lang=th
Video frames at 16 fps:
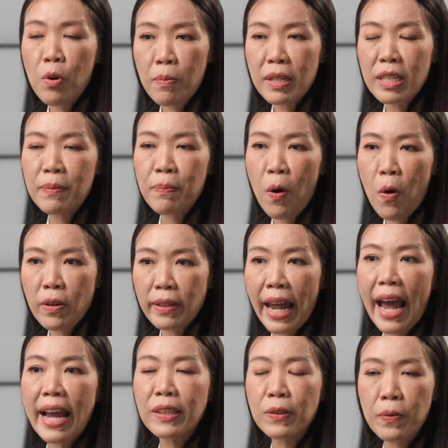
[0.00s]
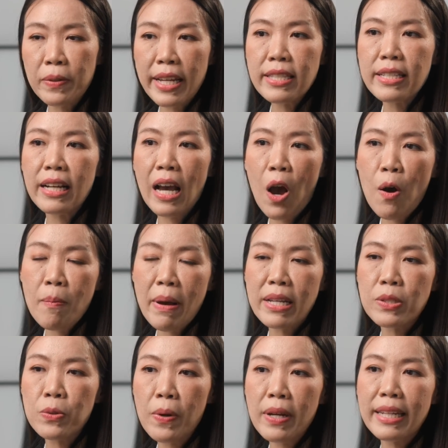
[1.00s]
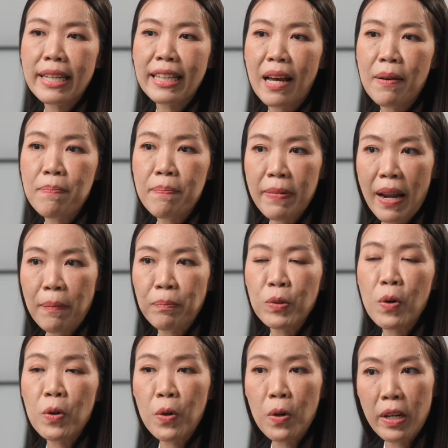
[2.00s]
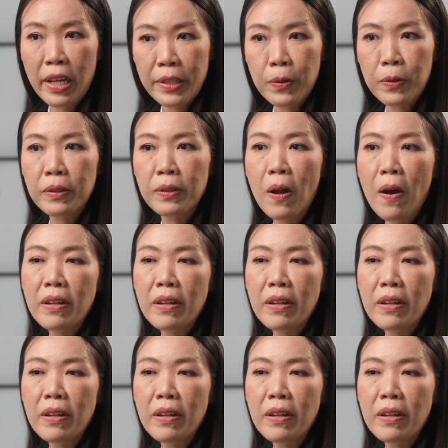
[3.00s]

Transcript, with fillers: ผู้บริโภคได้ตรงนี้จะเข้ามาช่วยในการปรับตัวกลยุทธ์น